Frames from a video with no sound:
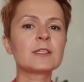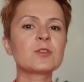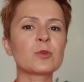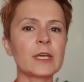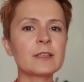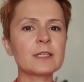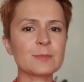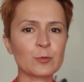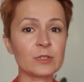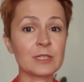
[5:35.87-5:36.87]
Sukienki,
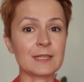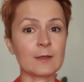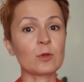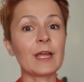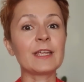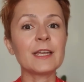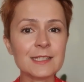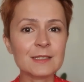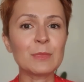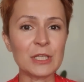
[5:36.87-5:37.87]
spódnicy, która
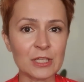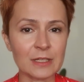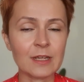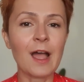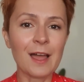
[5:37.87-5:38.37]
jest mini,